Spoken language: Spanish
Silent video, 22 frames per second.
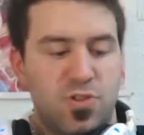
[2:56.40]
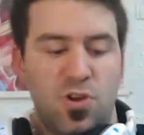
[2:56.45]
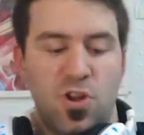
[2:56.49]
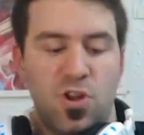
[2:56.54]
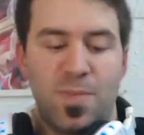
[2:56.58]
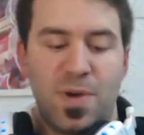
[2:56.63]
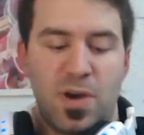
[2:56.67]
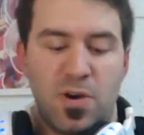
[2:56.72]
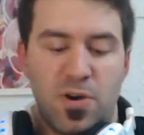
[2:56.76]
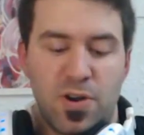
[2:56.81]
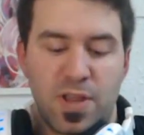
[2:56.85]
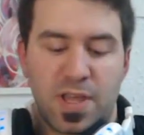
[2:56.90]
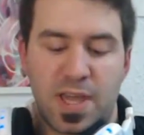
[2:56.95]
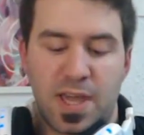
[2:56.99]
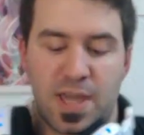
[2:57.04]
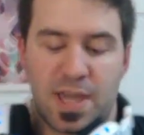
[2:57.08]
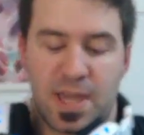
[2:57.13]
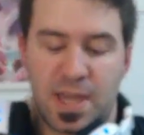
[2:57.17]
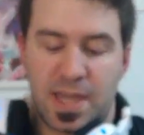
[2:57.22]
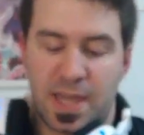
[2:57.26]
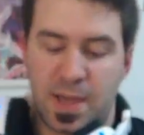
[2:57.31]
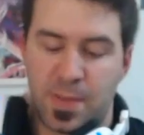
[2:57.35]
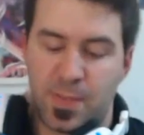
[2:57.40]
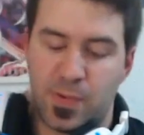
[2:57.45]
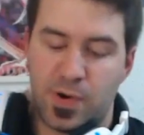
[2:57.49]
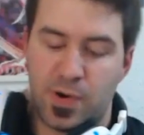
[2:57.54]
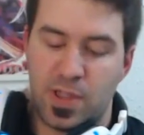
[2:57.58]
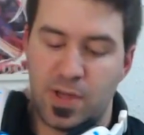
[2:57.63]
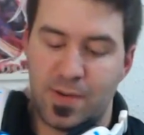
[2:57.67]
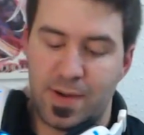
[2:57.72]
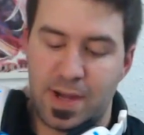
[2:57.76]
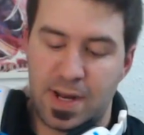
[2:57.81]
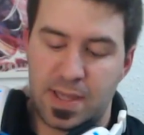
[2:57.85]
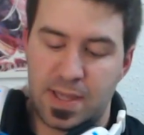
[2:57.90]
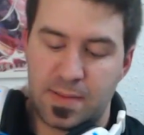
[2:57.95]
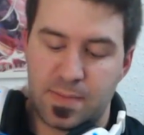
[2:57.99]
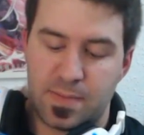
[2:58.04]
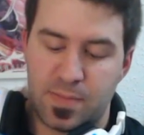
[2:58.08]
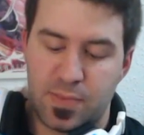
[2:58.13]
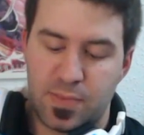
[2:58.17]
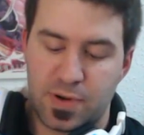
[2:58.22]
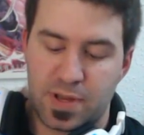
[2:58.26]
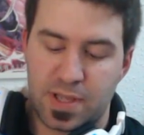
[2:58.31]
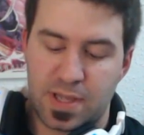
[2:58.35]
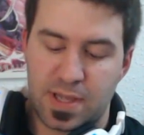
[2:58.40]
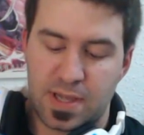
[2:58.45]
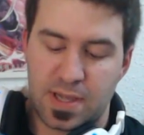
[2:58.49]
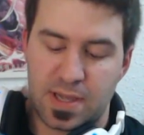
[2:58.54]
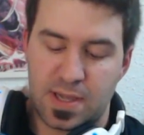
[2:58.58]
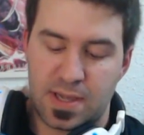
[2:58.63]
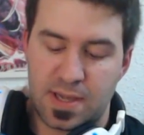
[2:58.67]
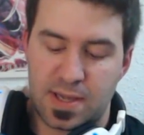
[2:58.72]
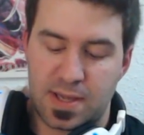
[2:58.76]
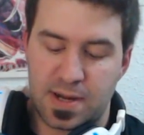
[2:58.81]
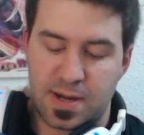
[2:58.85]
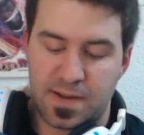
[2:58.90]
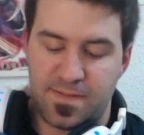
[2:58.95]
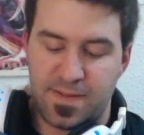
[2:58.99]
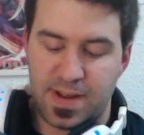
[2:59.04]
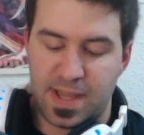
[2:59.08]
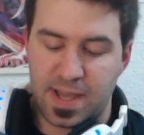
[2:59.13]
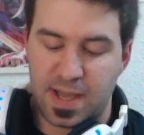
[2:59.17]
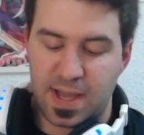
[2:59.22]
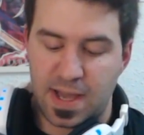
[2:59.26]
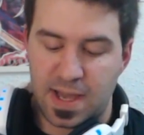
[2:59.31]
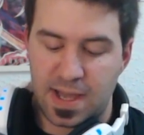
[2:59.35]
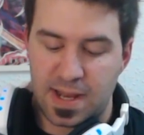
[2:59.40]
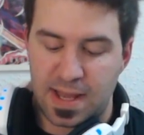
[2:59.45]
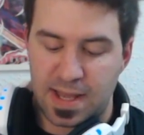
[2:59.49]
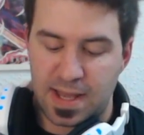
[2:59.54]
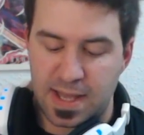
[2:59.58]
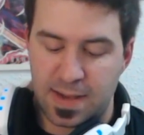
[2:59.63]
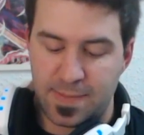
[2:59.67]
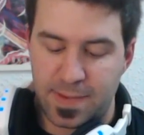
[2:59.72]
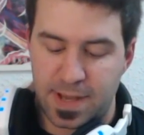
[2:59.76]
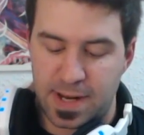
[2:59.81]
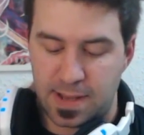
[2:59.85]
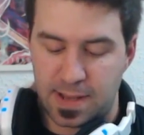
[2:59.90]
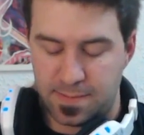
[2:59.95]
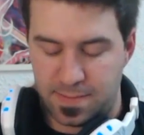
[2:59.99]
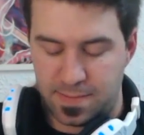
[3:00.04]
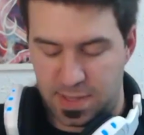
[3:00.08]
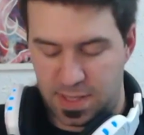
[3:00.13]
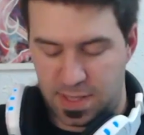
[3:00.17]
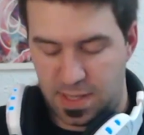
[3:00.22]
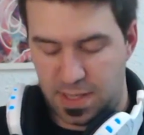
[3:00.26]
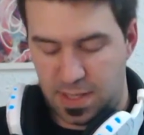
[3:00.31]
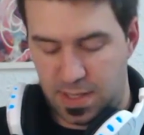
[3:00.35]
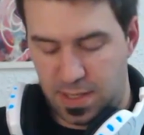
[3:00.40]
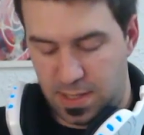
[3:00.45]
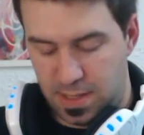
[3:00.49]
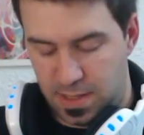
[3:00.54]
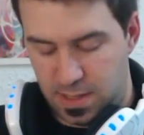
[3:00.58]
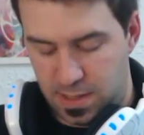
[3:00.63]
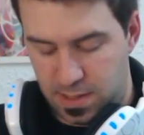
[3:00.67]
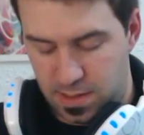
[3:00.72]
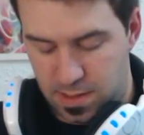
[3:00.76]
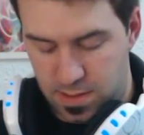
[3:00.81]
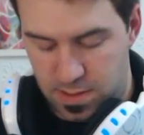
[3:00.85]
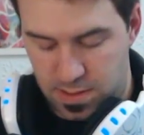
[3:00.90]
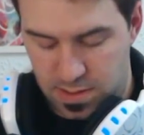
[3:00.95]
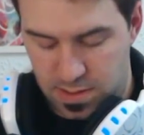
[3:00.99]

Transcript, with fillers: todo lo mejor que, puedo, ¿vale? Porque refleja en la cámara y...